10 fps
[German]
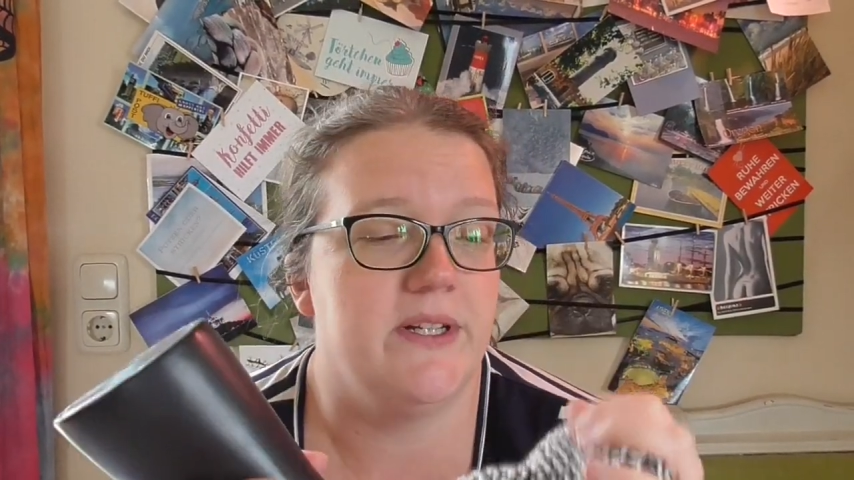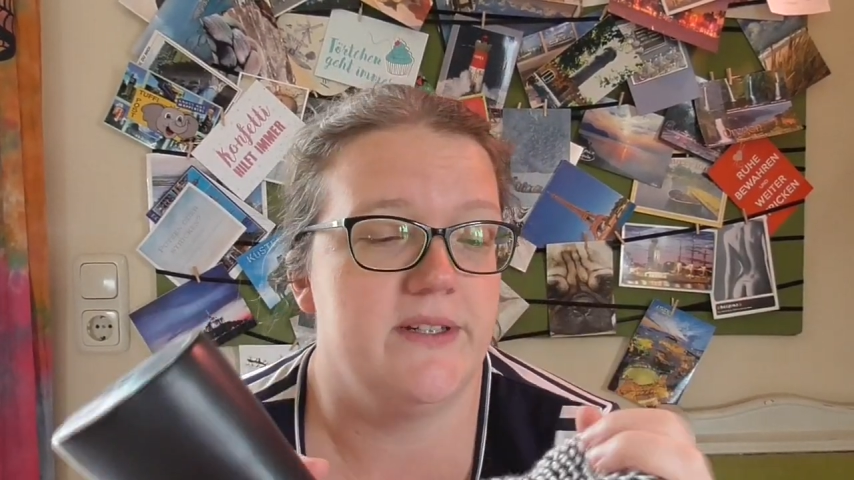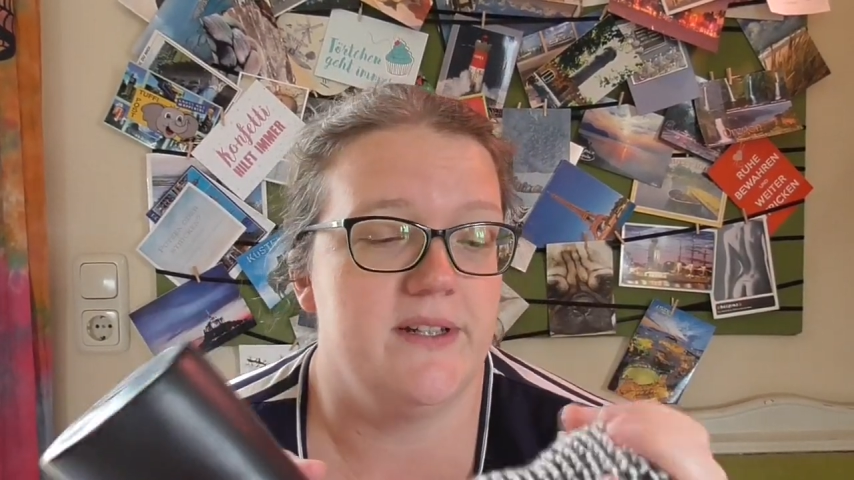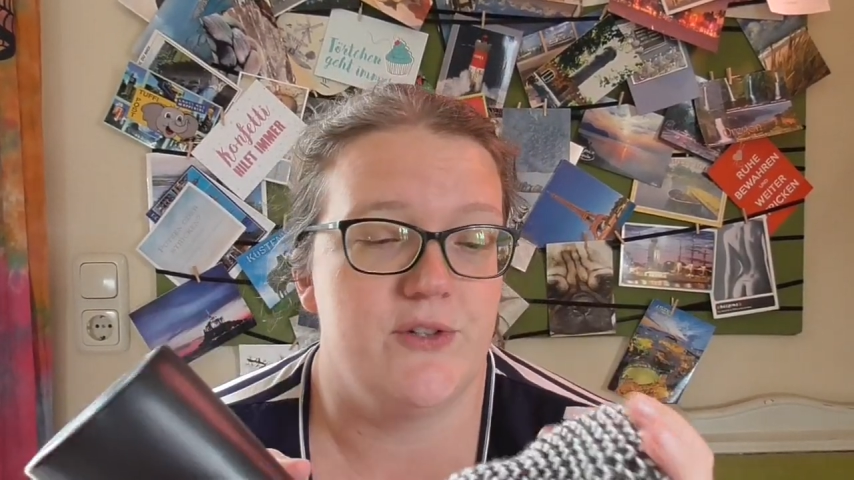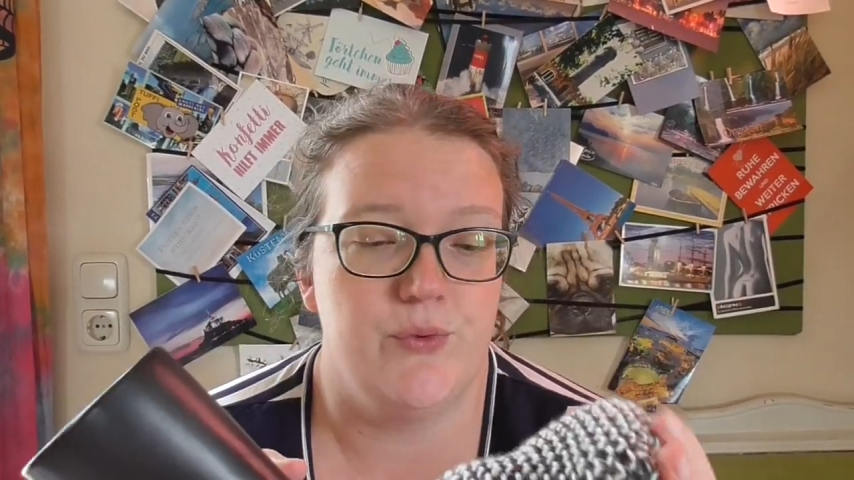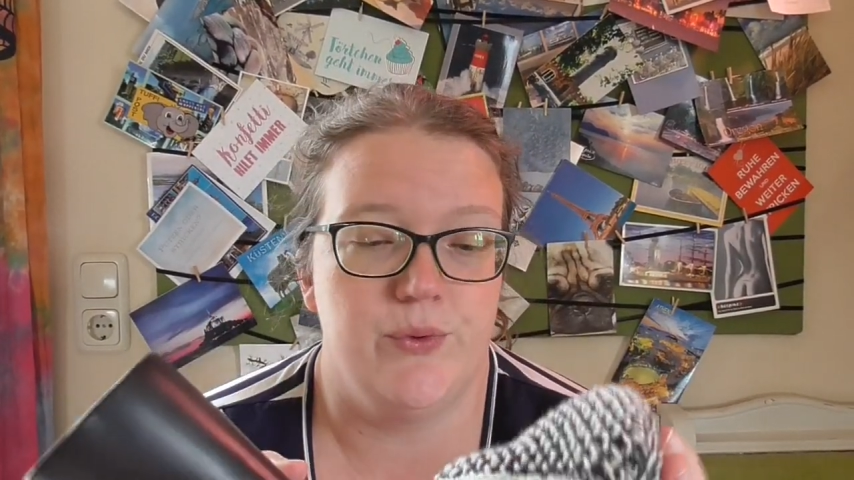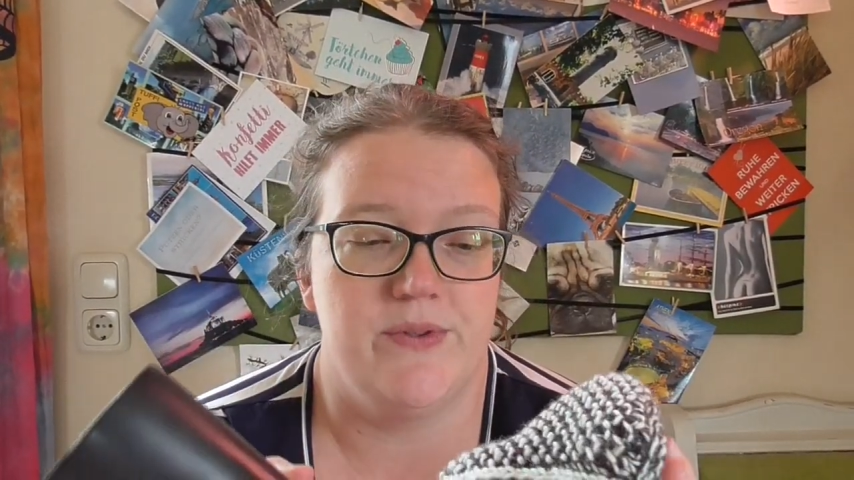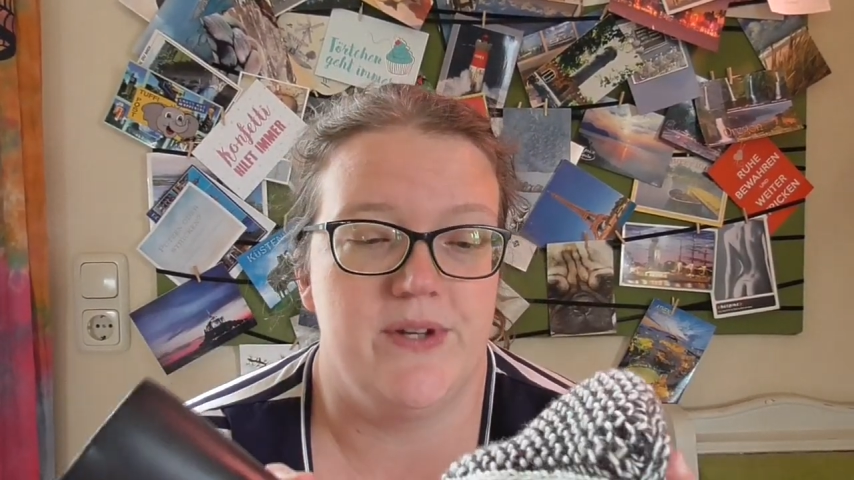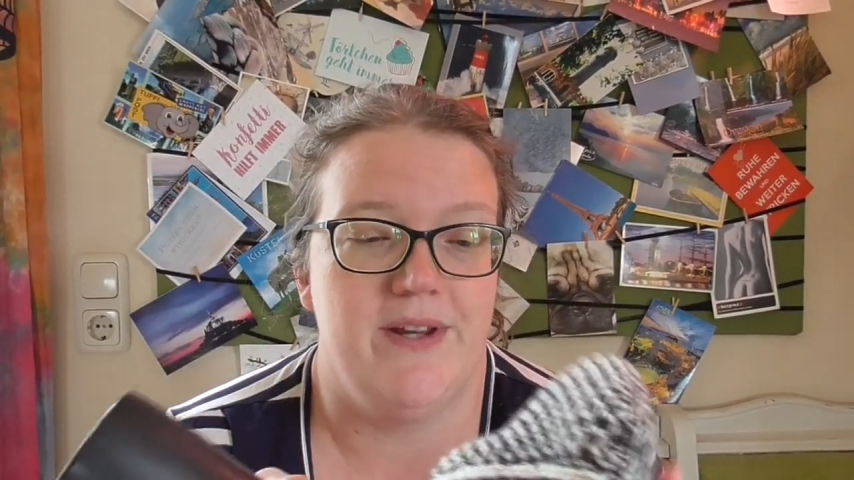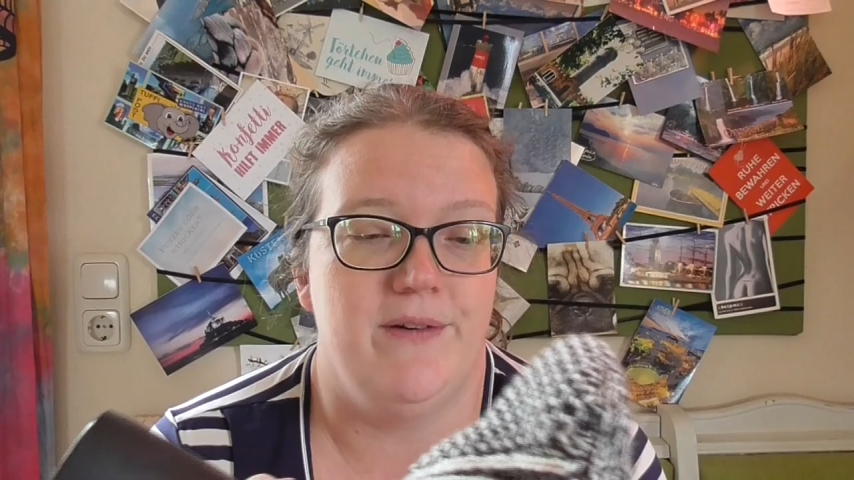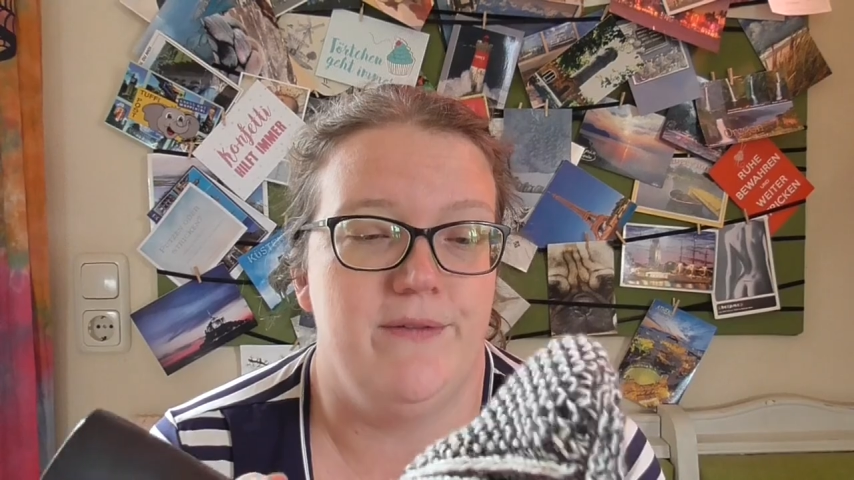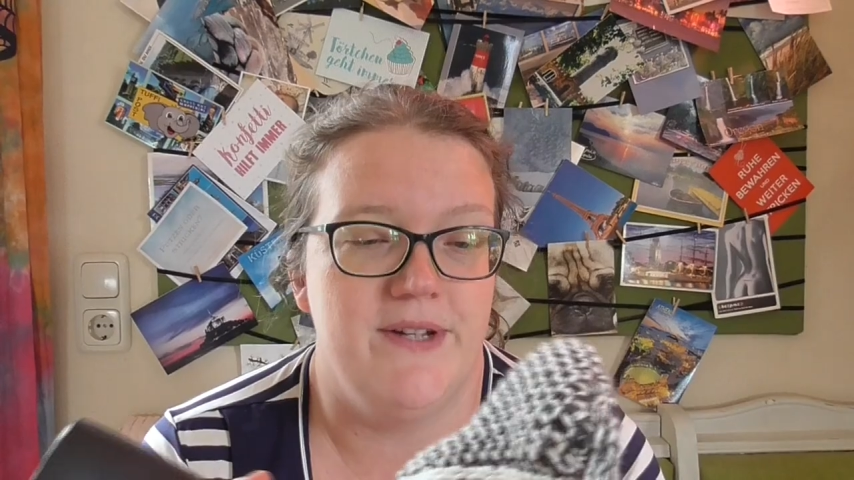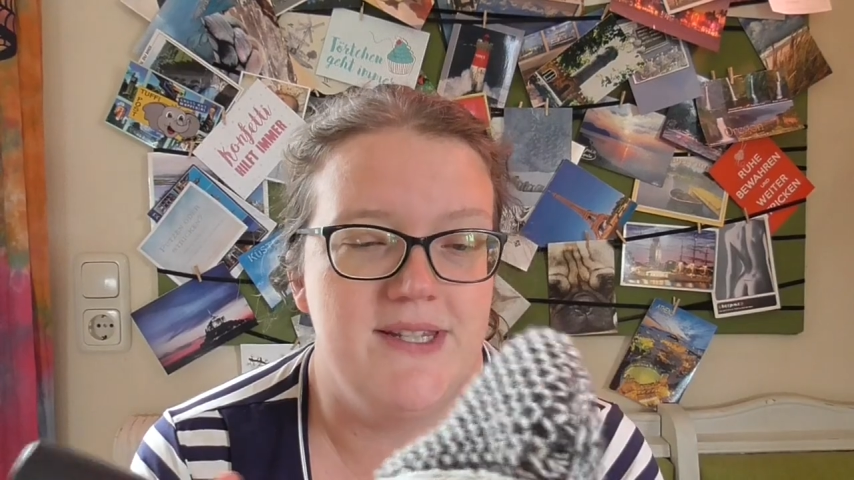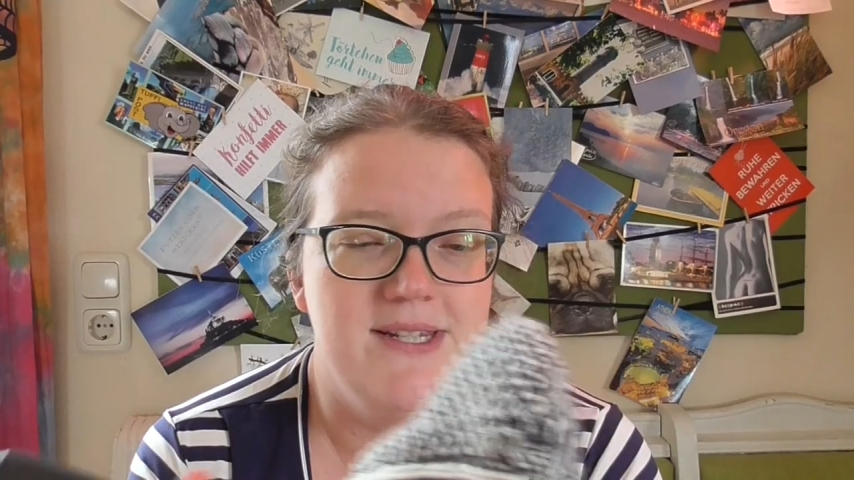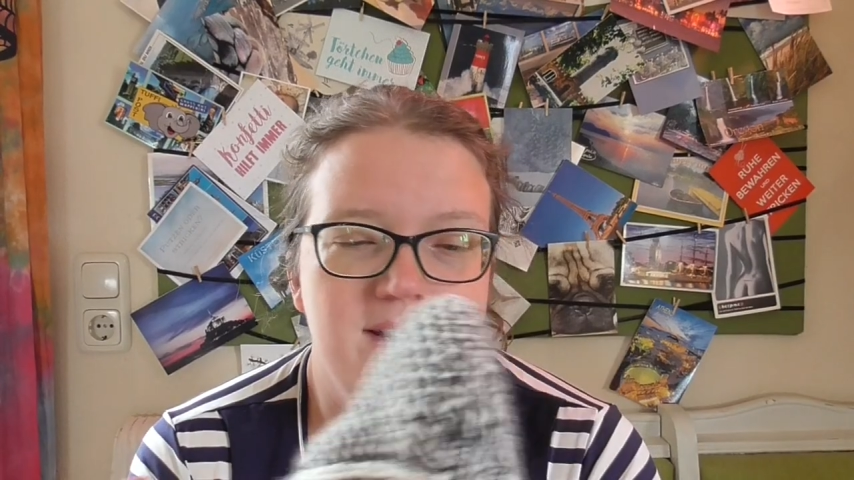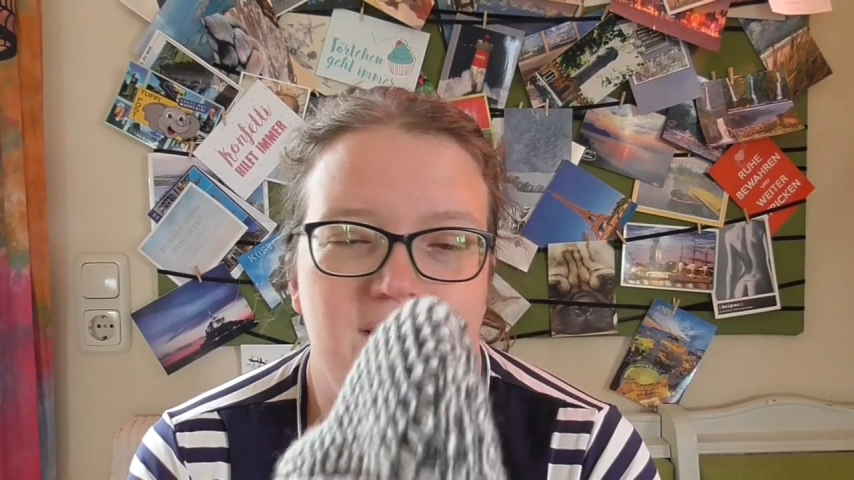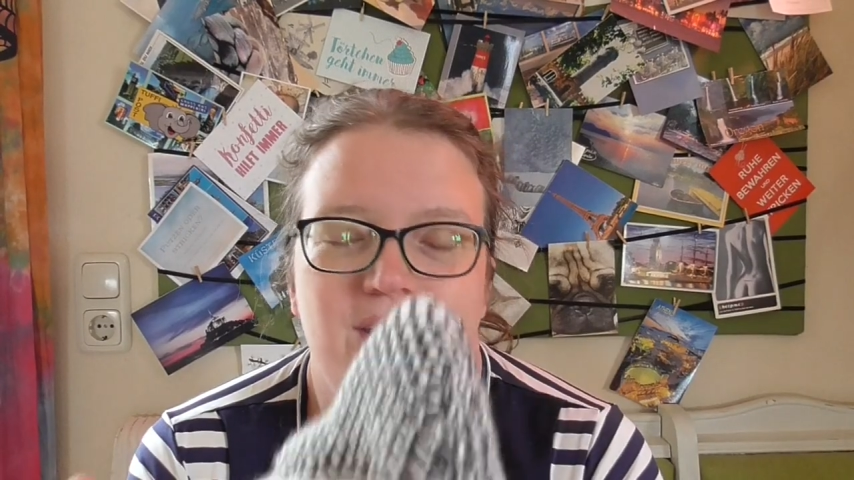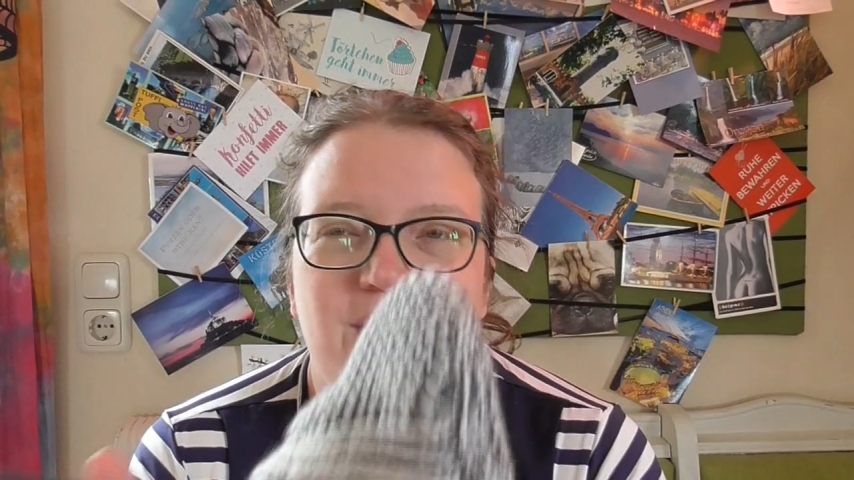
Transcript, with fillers: weil ich trage Schuhgröße 41.